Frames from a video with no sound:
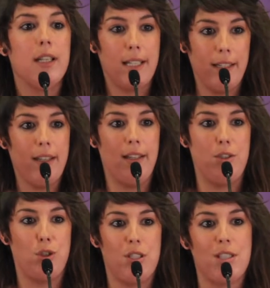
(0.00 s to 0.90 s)
¿Qué
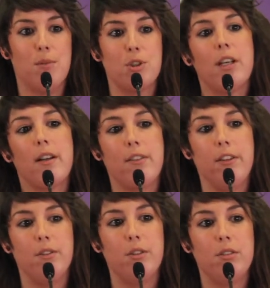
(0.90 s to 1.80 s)
derechos estamos
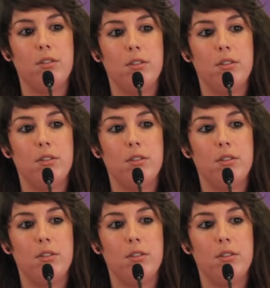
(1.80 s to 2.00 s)
ejerciendo?